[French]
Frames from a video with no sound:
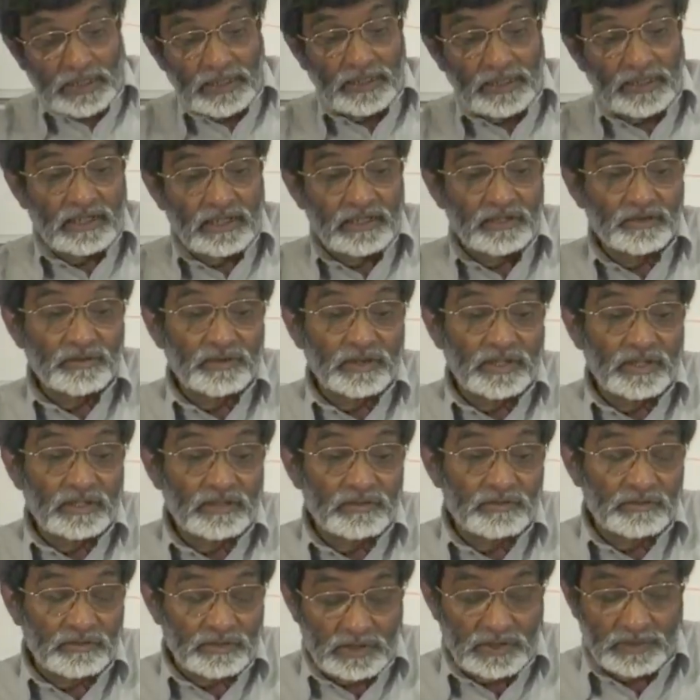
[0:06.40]
La
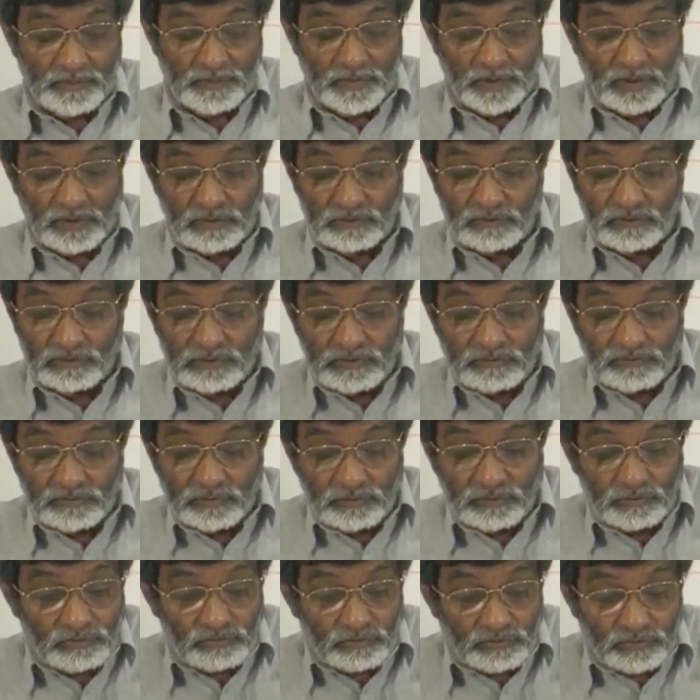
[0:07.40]
résurrection des morts, nous avons
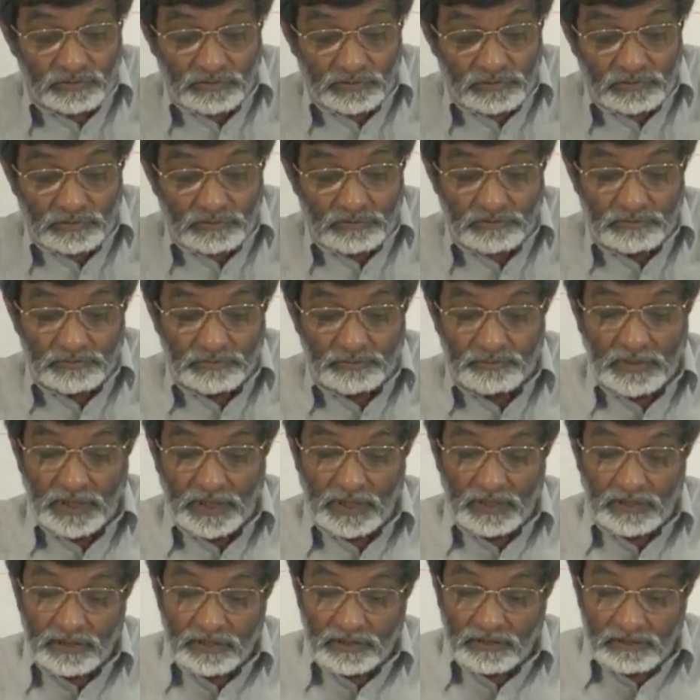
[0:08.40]
tous entendu
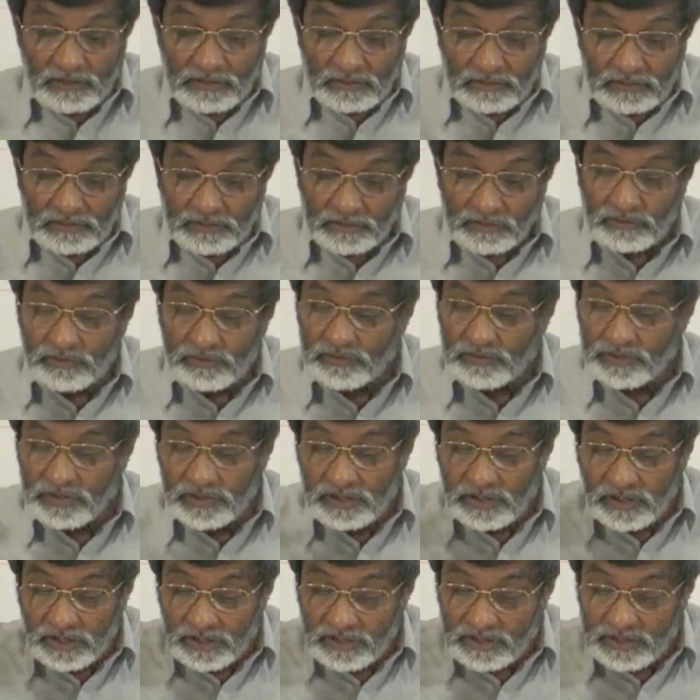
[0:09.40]
parler de la théologie
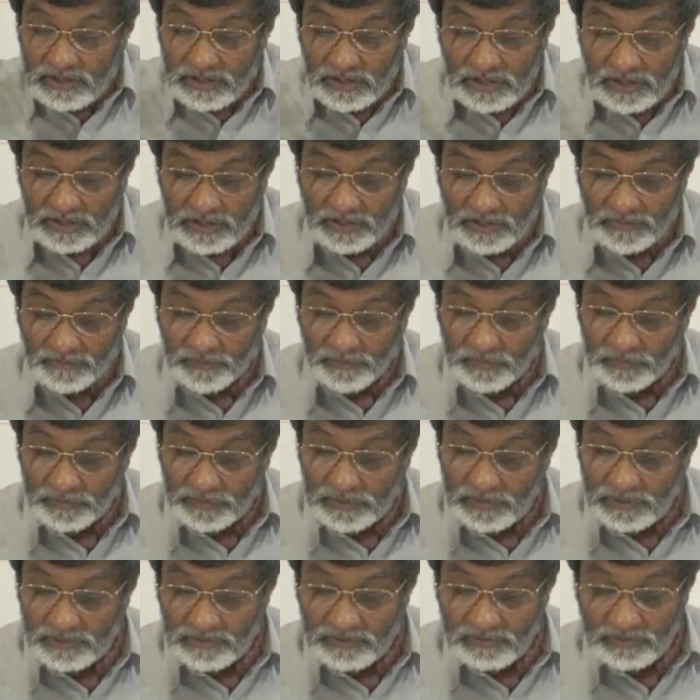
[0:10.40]
chrétienne qui est
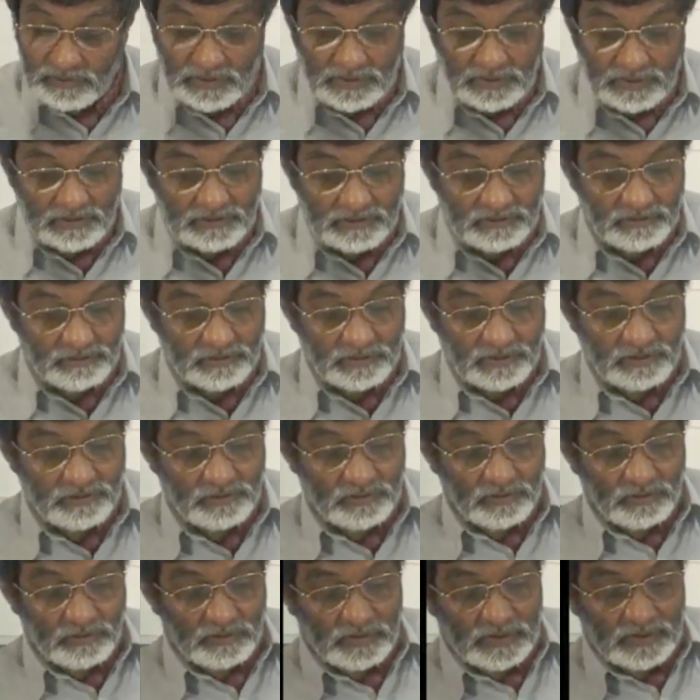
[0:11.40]
fondée sur la
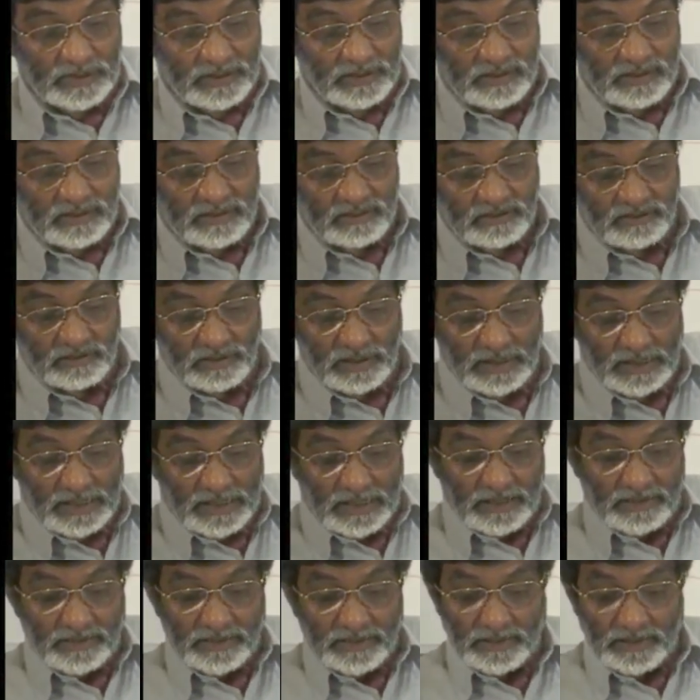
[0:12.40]
résurrection du Christ.
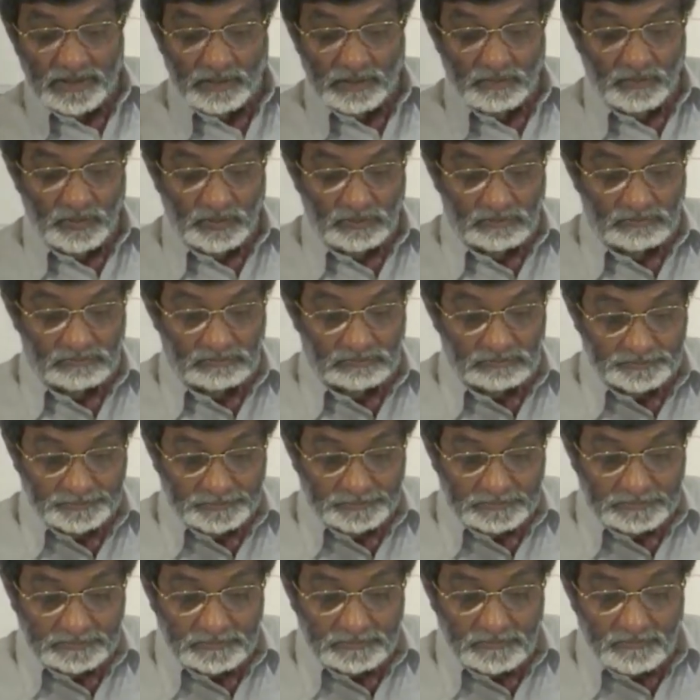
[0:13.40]
bon.
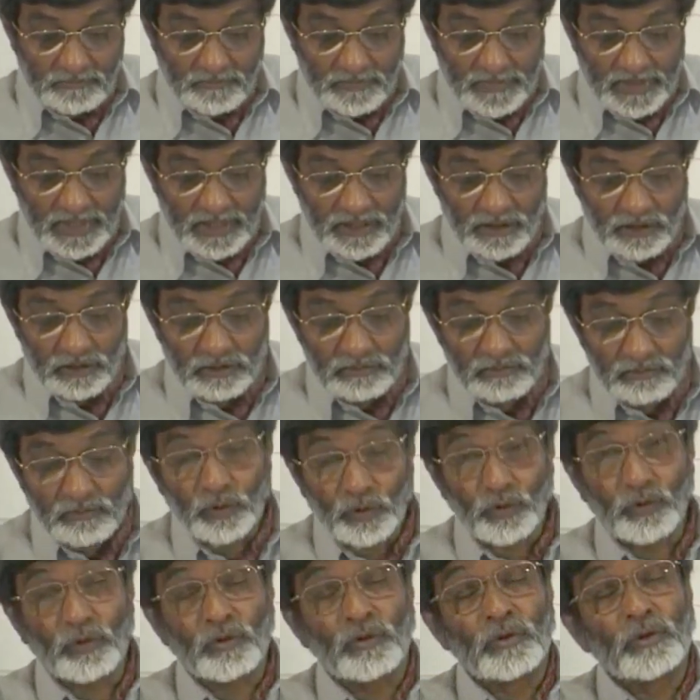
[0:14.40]
Alors,
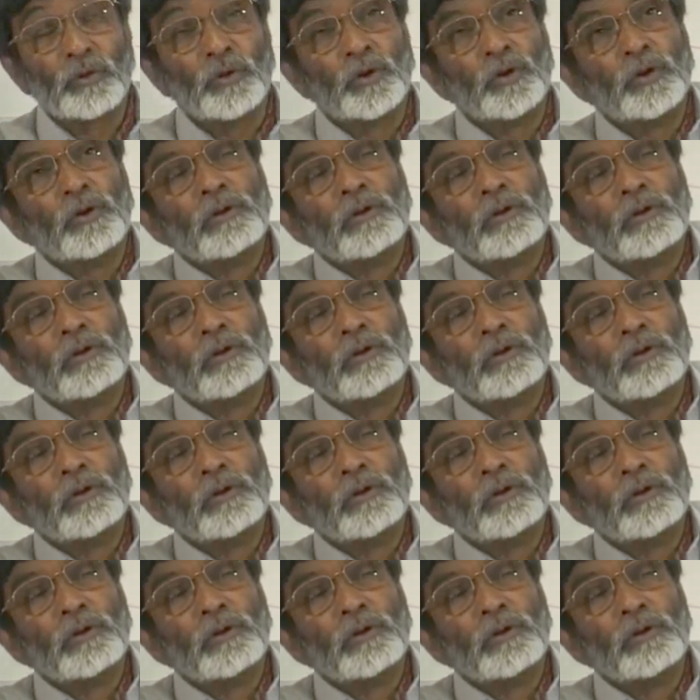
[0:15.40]
bon.